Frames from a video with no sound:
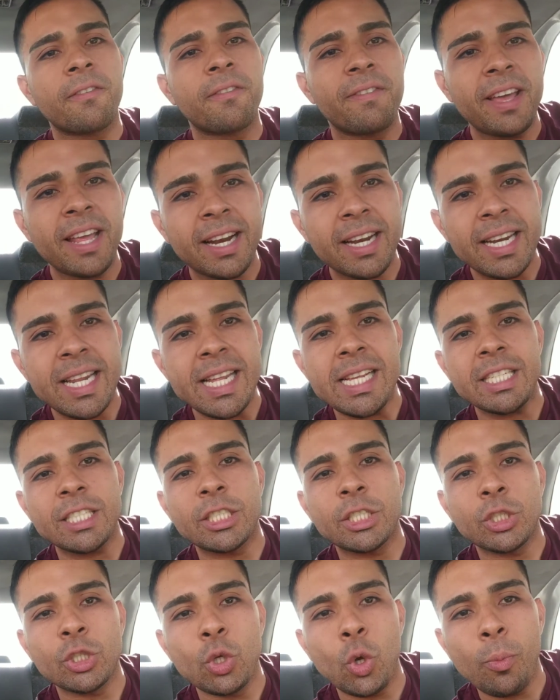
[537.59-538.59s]
Fernie
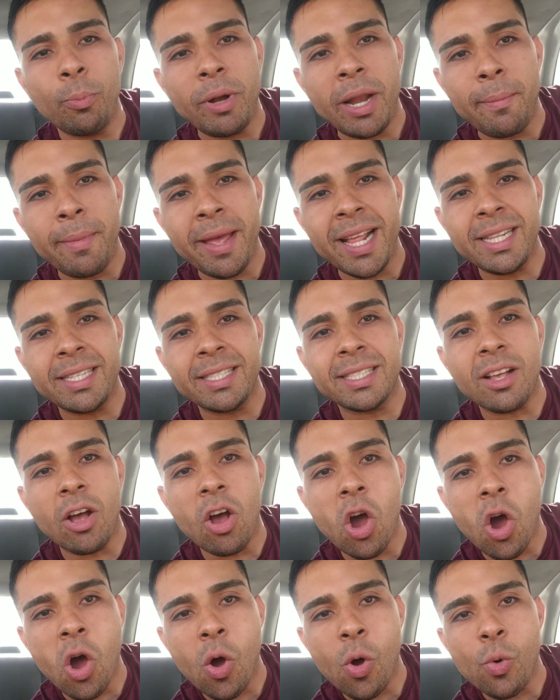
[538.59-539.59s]
Supplements,
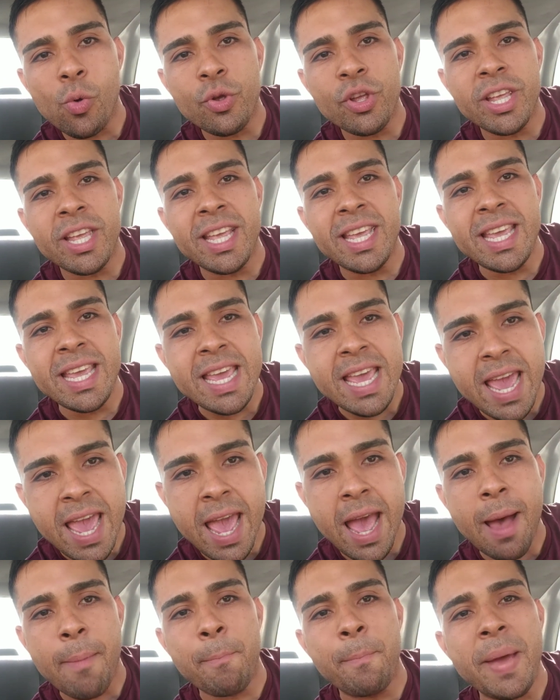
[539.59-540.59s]
oh
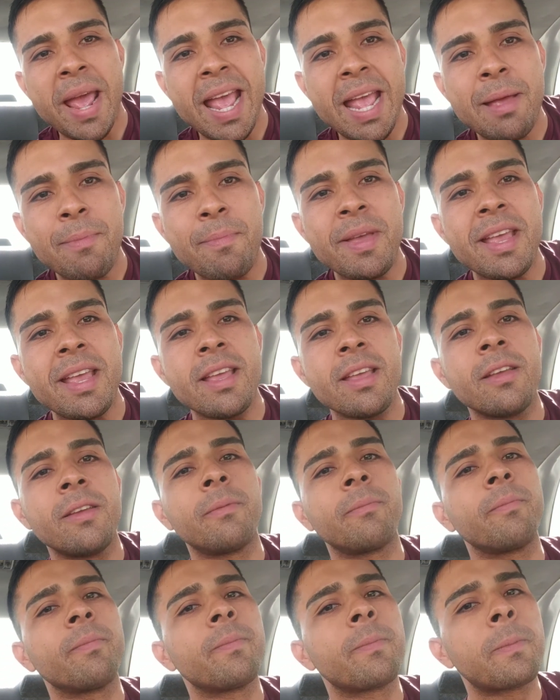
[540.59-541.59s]
yeah baby.
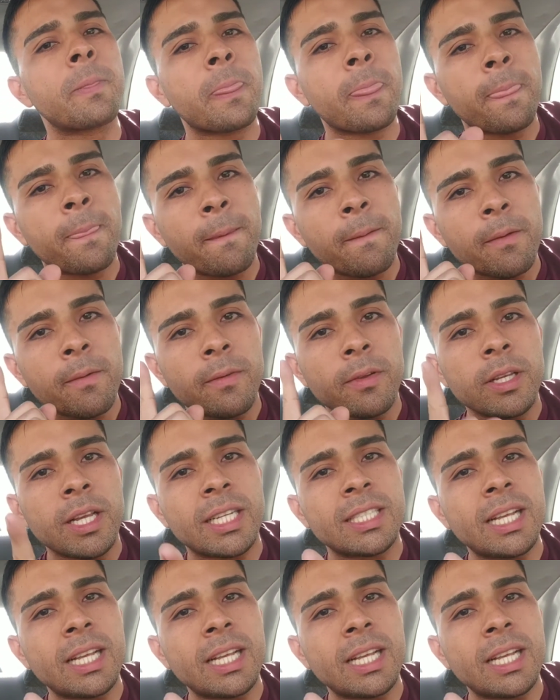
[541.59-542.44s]
Ya